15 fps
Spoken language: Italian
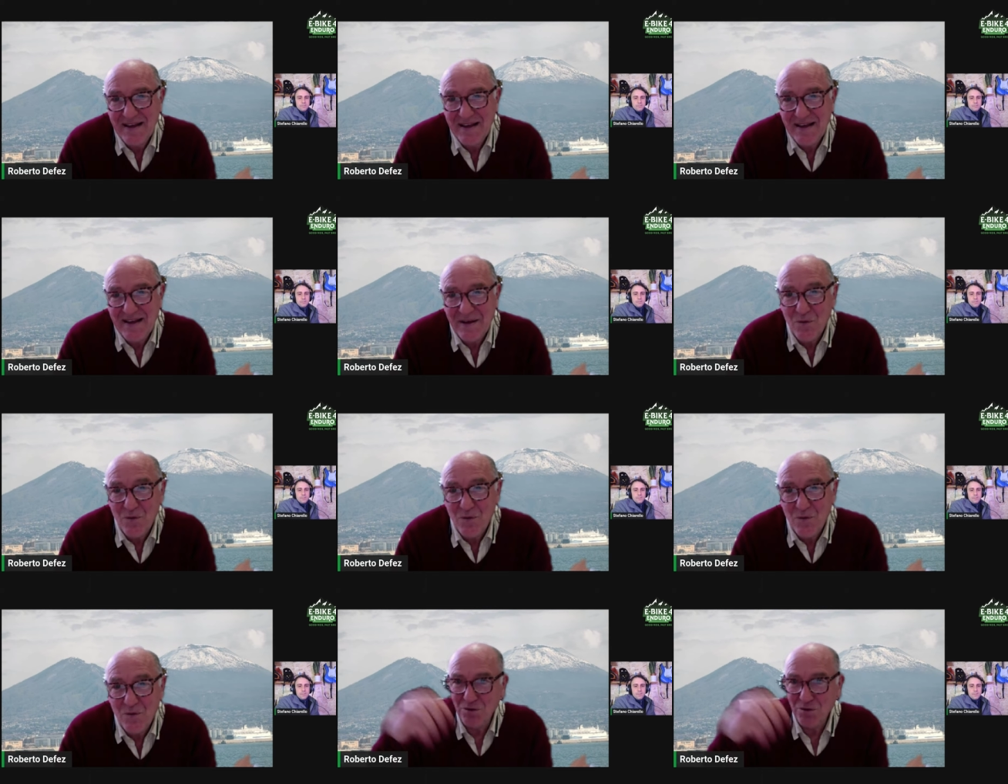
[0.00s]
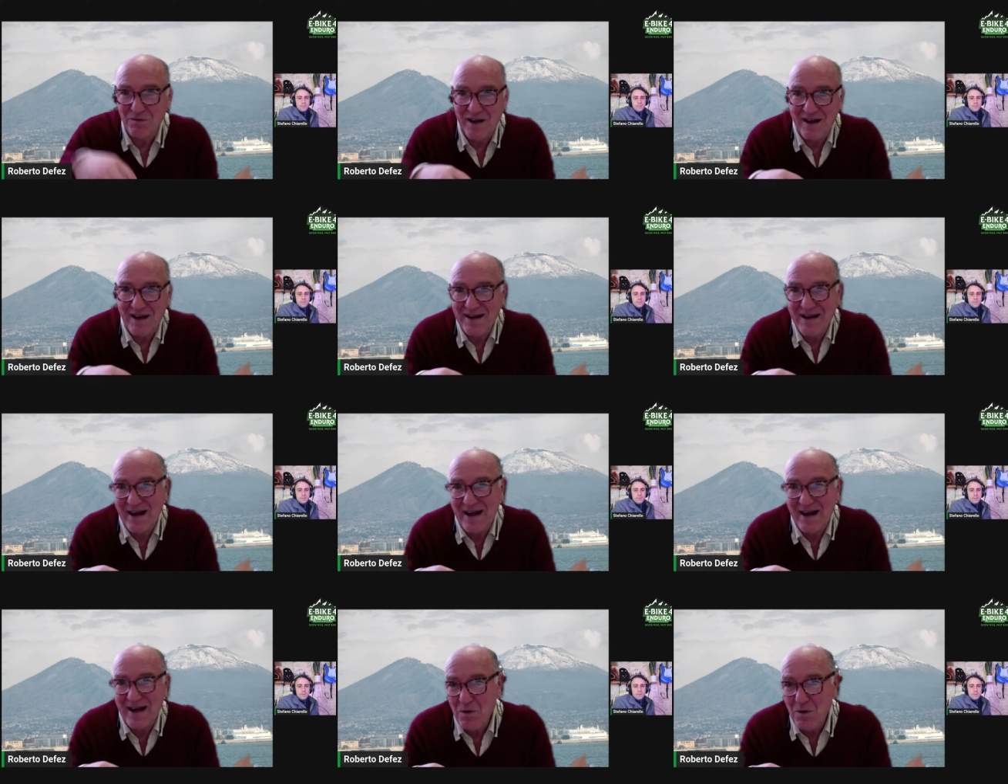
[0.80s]
va nell'acqua
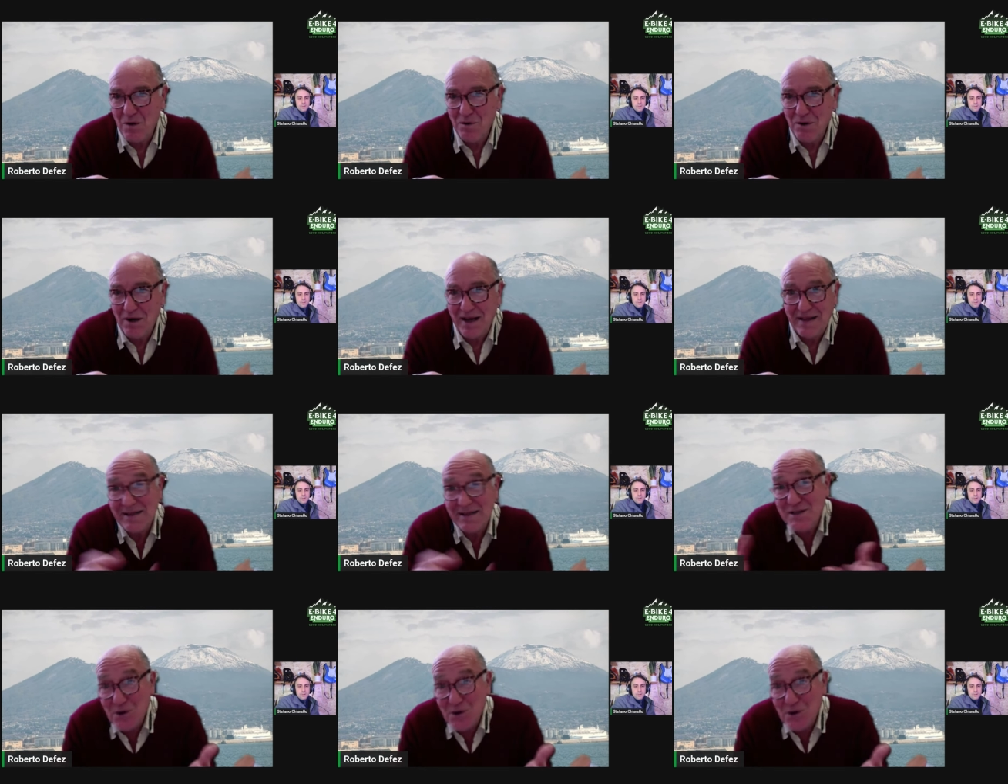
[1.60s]
bollente si rompe.